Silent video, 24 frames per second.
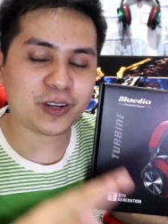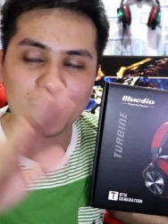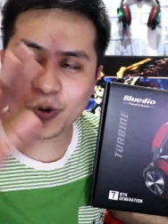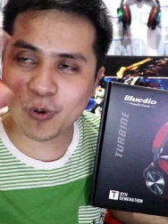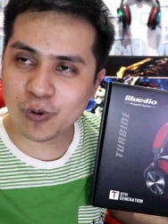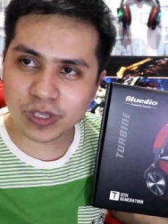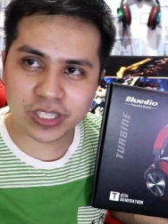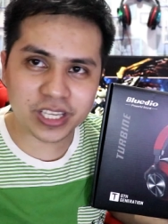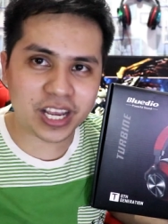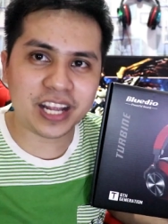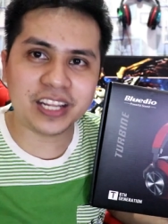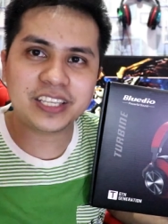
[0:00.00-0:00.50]

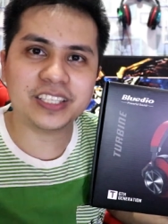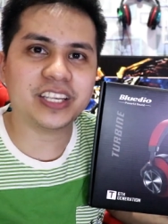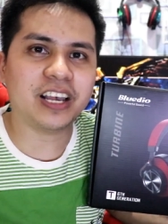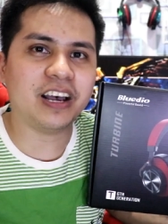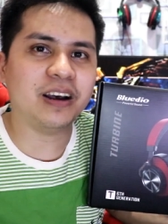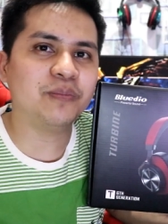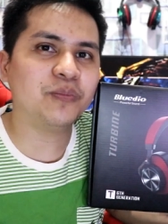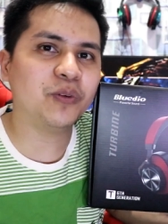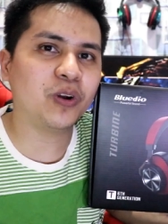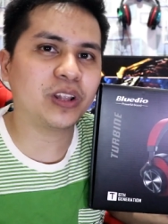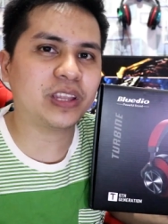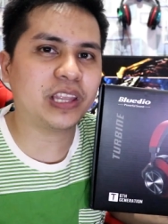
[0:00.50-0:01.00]
Kung saan
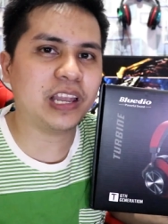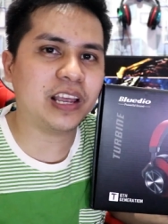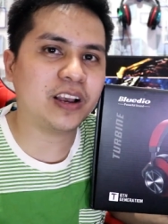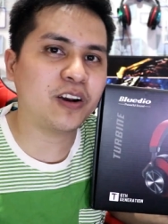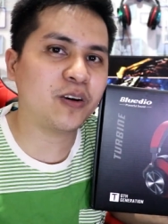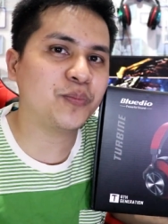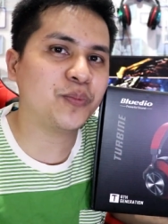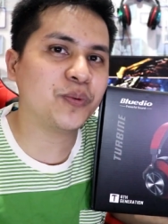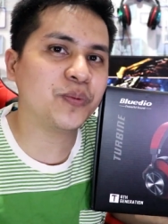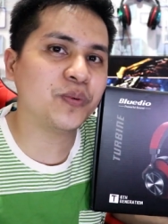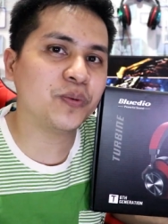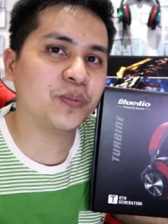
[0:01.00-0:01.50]
saan mall
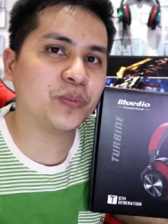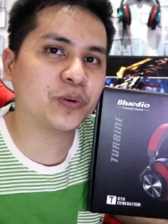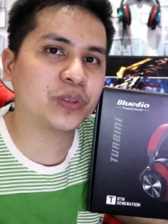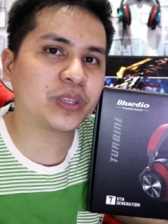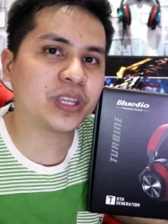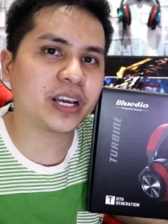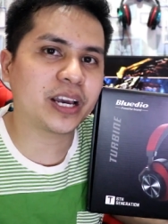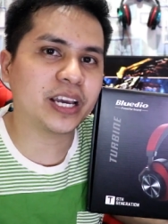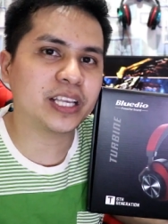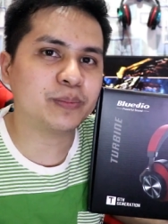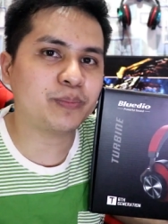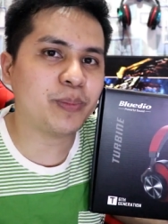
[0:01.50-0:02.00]
talaga
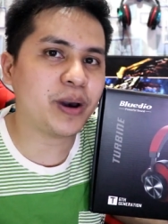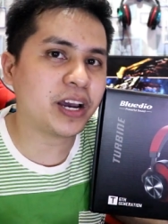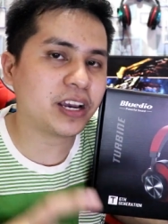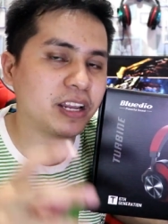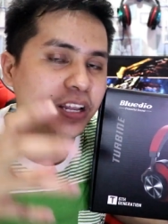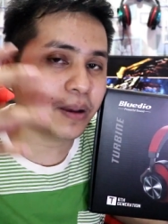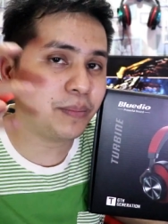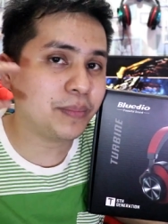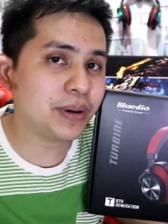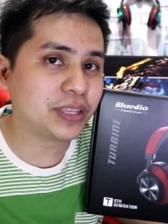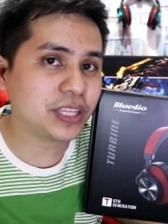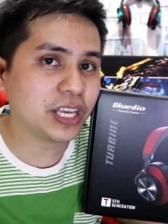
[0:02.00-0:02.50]
pumupunta guys. Para
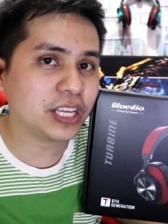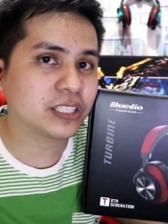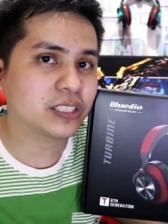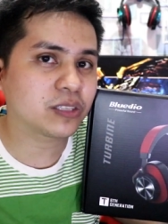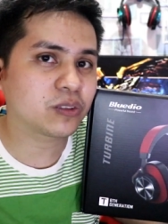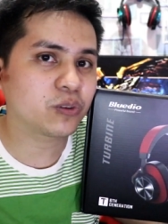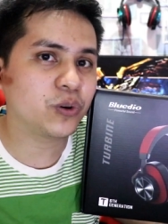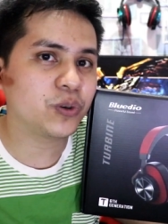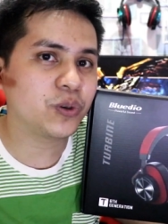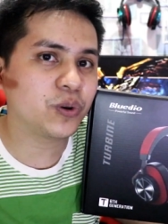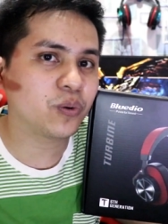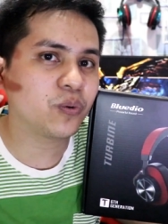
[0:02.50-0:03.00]
lang matest
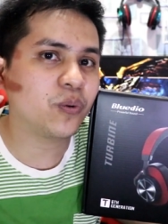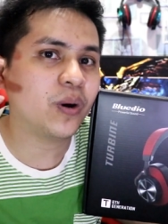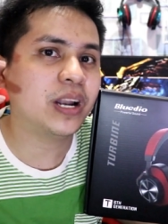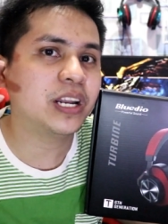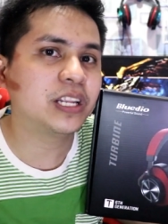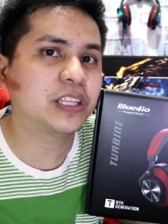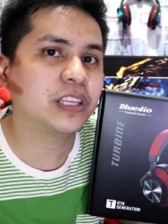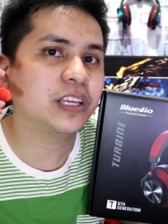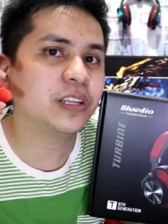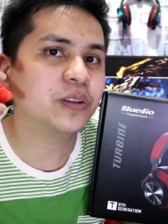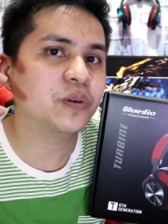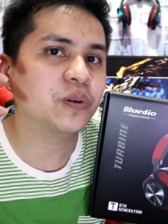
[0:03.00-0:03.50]
ko yung
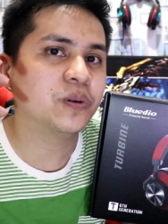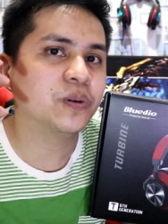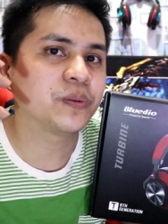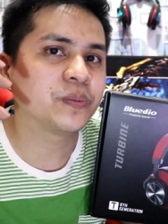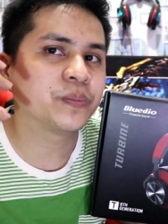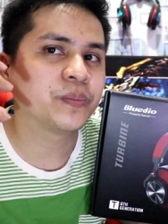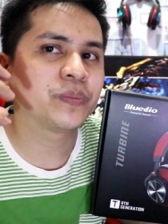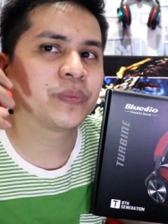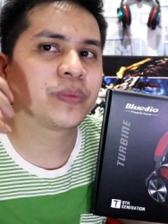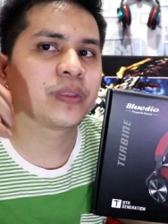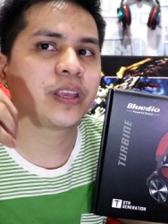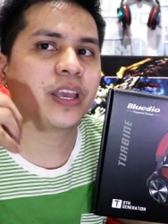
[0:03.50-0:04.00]
quality nung
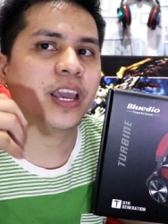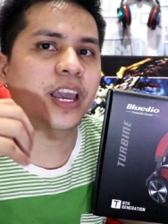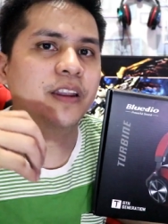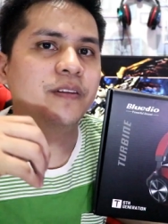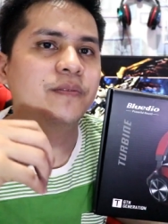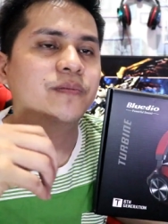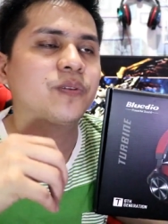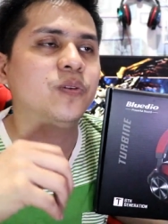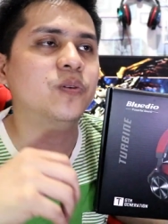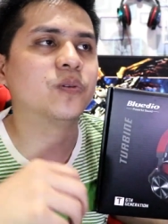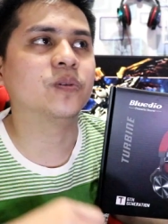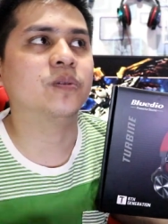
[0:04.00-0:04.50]

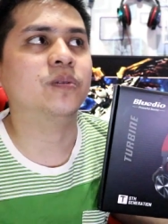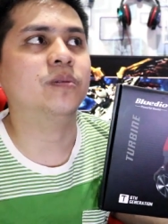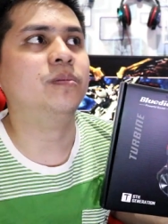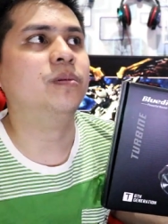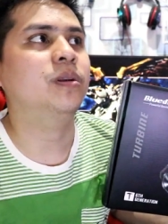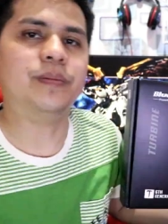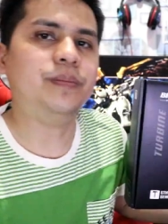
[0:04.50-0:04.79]
headphone.